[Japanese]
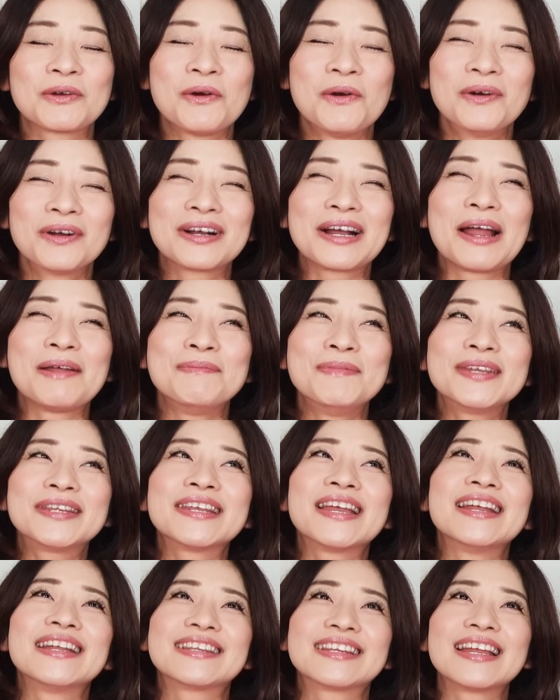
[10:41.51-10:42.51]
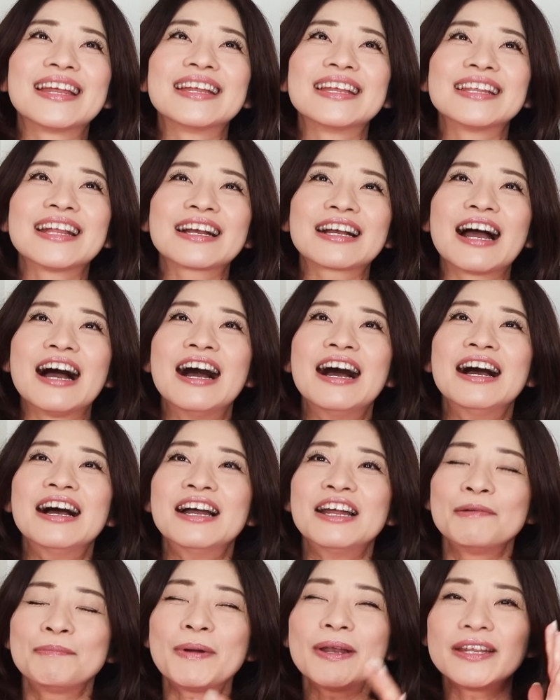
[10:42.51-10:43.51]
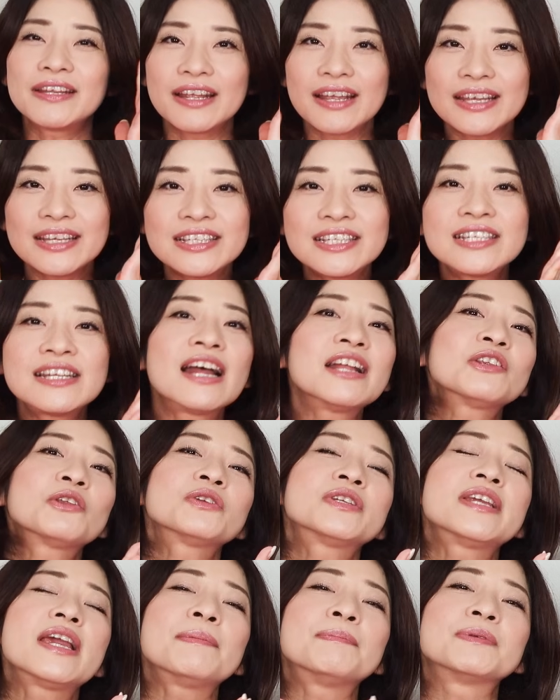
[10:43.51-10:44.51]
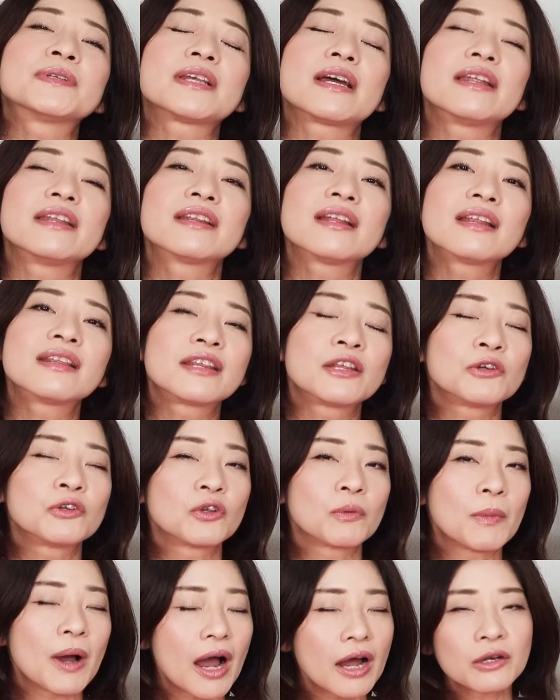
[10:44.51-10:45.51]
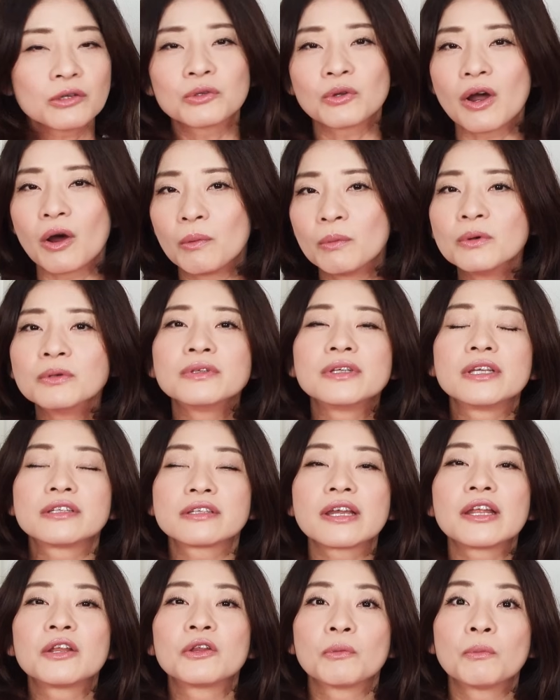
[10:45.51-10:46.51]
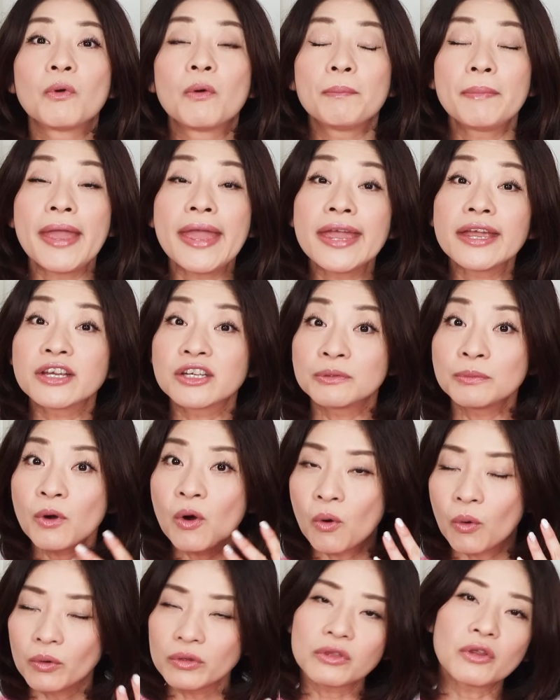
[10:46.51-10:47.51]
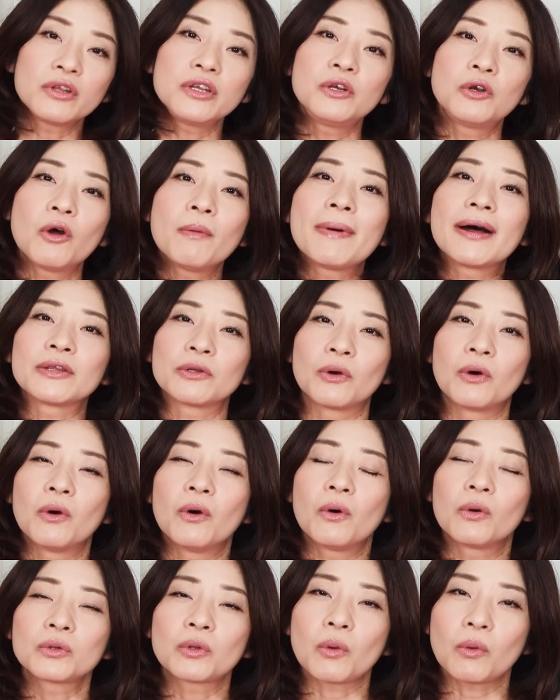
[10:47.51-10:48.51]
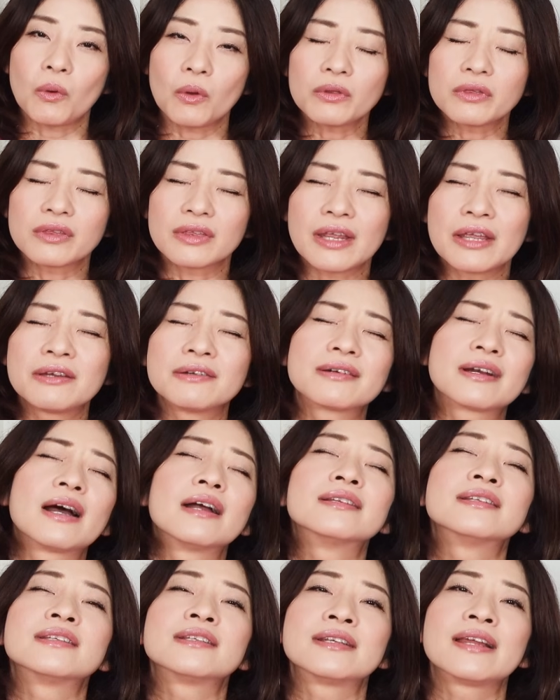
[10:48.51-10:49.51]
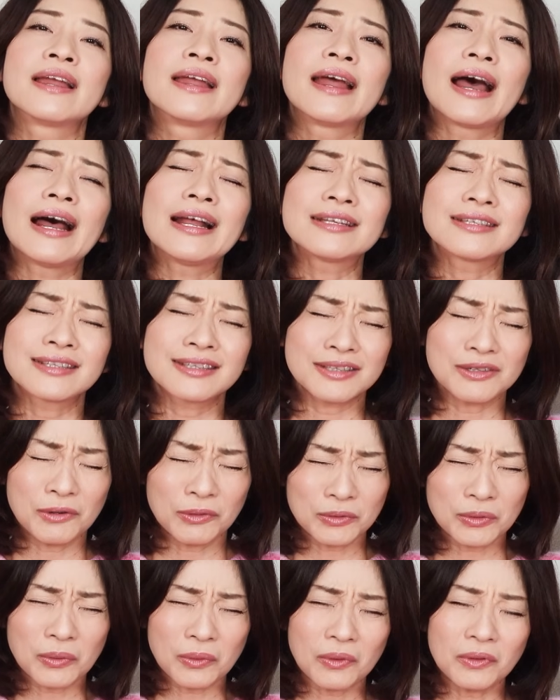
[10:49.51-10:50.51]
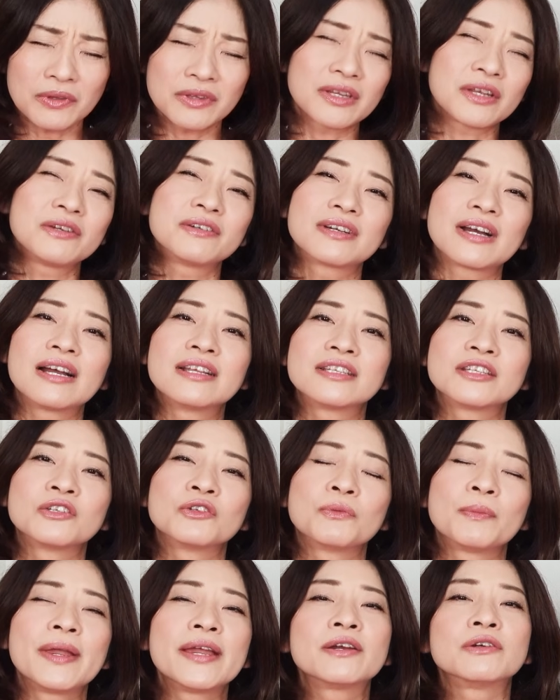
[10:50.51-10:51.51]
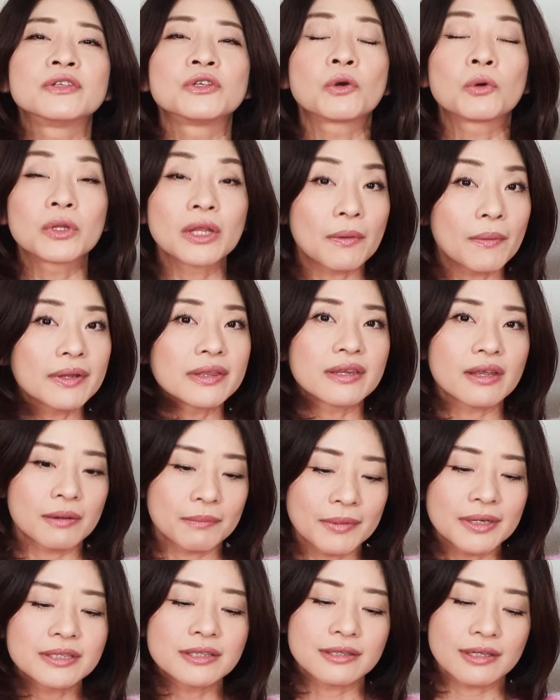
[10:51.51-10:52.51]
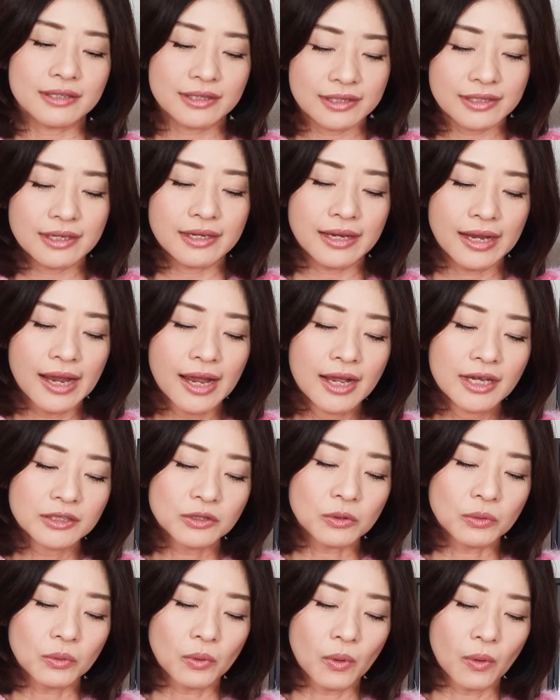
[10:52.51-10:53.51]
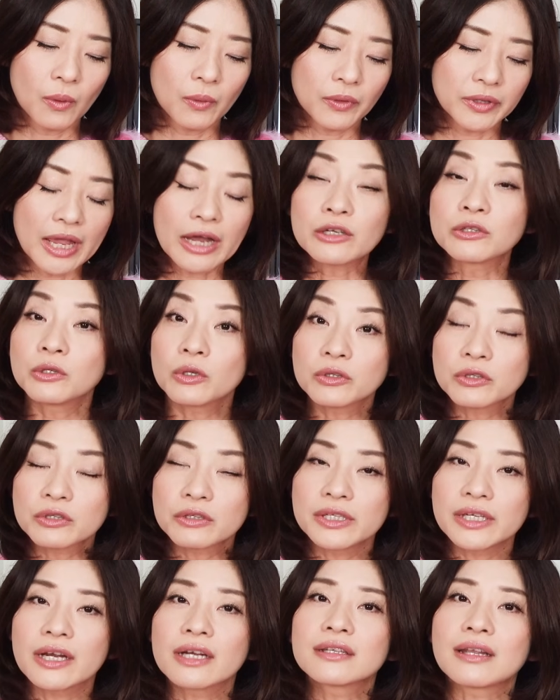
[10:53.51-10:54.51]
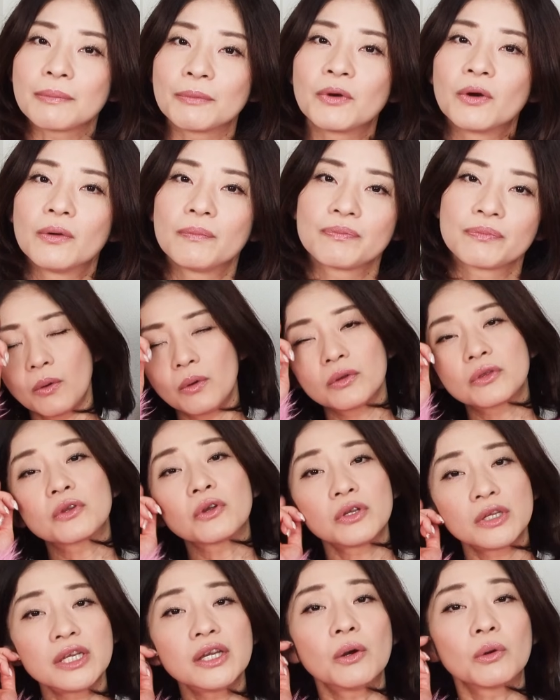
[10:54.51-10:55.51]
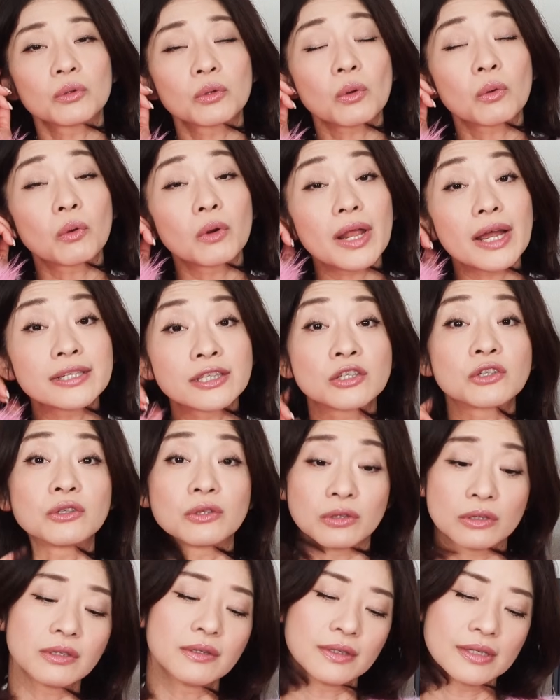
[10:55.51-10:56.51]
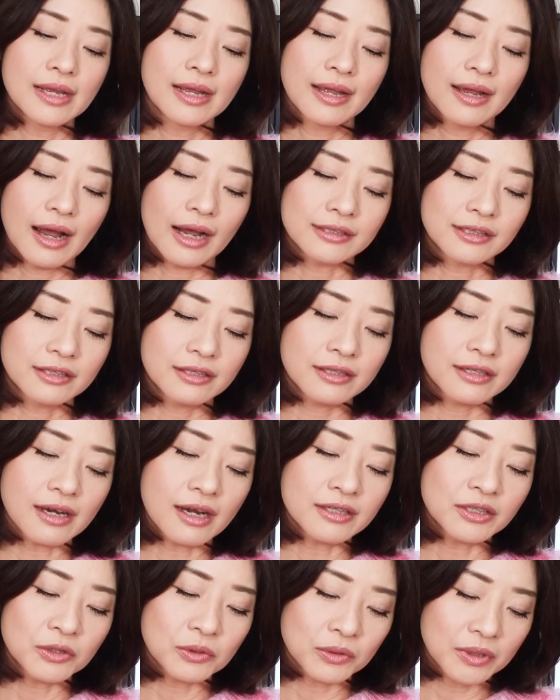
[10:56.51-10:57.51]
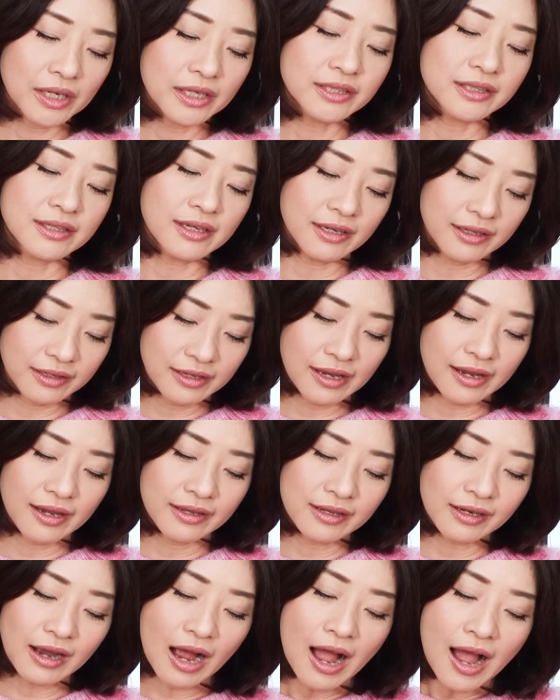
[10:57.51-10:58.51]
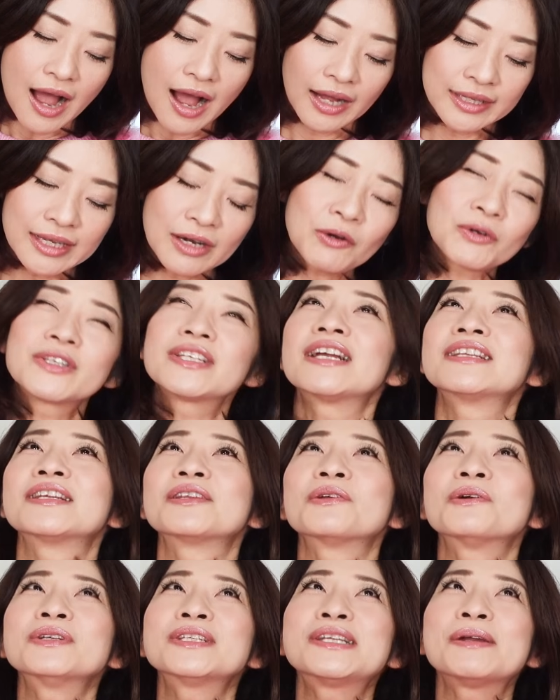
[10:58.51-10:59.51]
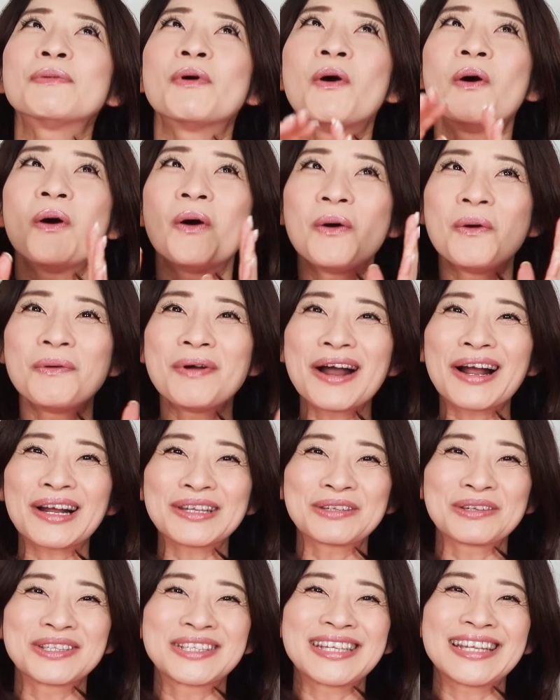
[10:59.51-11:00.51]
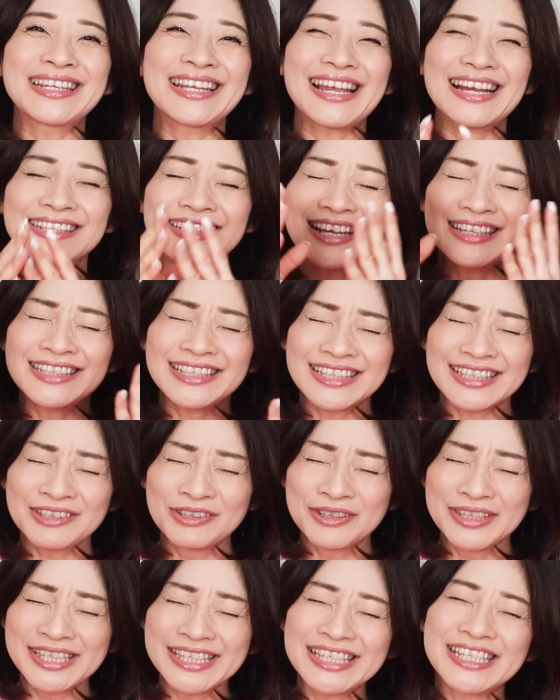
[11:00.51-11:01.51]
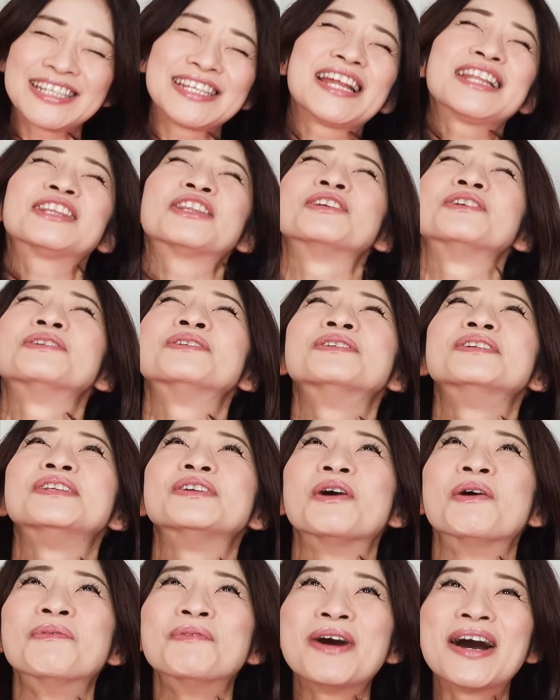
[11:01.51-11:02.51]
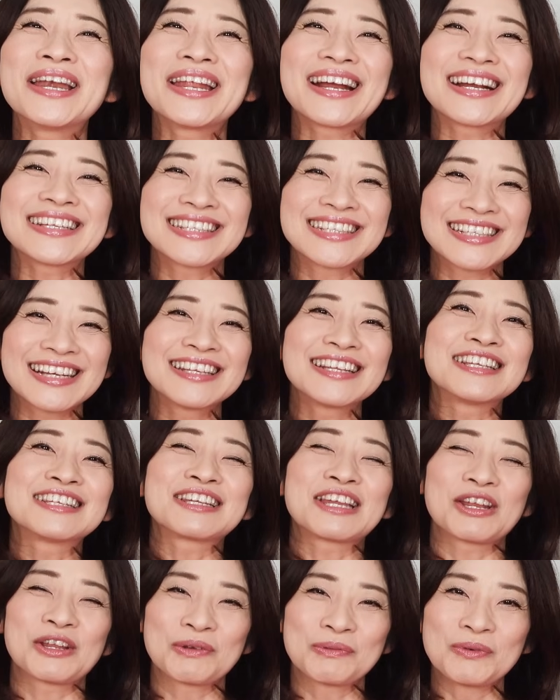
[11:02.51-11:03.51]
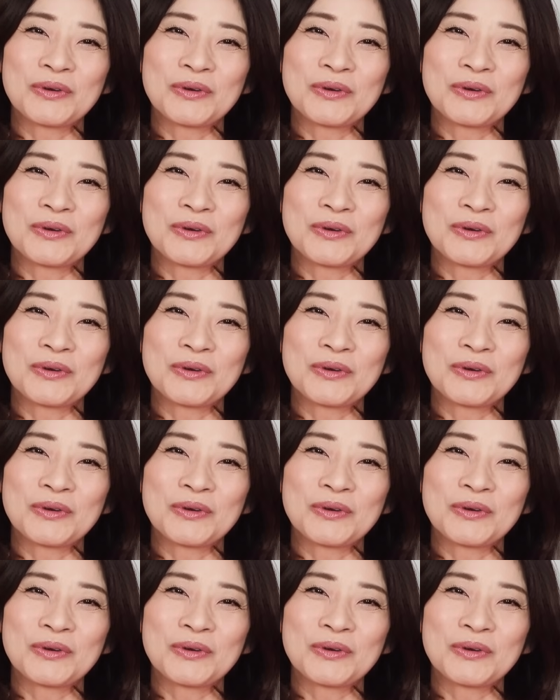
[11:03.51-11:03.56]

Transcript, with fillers: 今回見ていて、なんか、やっぱりね、一段とシェイプされたっていうのもあるとは思うんですけれども、メイクも本当にロマの男っていう感じで、熱い男っていう感じのメイクにこだわっていましたし、その役の作り方も本当に男らしく、熱い感じを出していて、なんか、花子ちゃんってどうしてもほんわかとしてて優しい雰囲気でっていう風に思われがちなんですけれど